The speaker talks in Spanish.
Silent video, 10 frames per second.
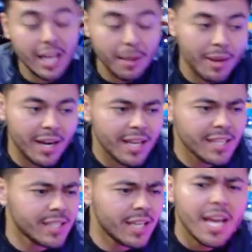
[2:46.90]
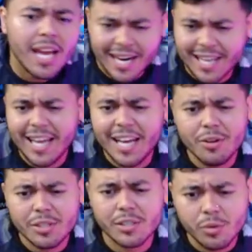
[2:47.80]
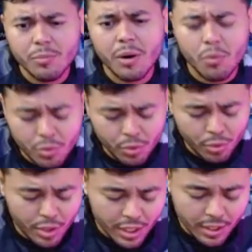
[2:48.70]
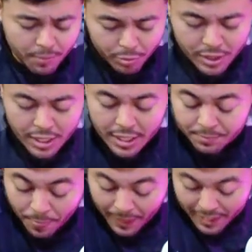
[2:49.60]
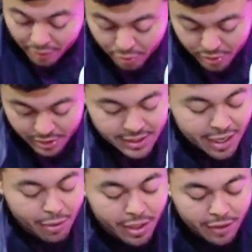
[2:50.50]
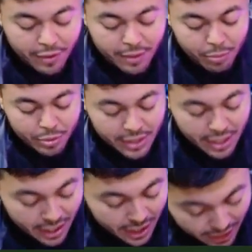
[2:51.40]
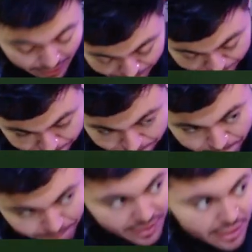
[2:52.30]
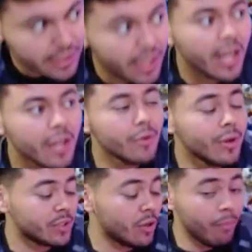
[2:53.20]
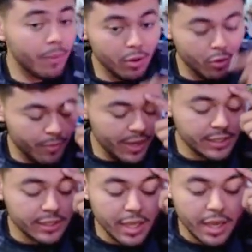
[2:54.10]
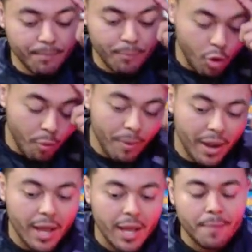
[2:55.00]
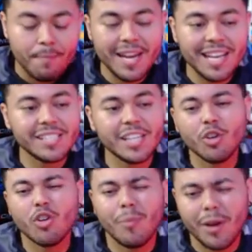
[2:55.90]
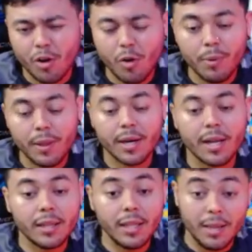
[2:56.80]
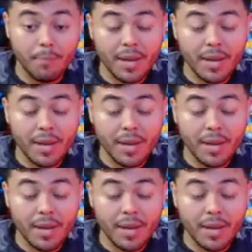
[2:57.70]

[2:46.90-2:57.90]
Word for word: de la MLS. Cada año se suma uno o dos equipos. Entonces, ahora hablemos de la, de la US Open Cup. Esta copa viene siendo como la Copa de Rey de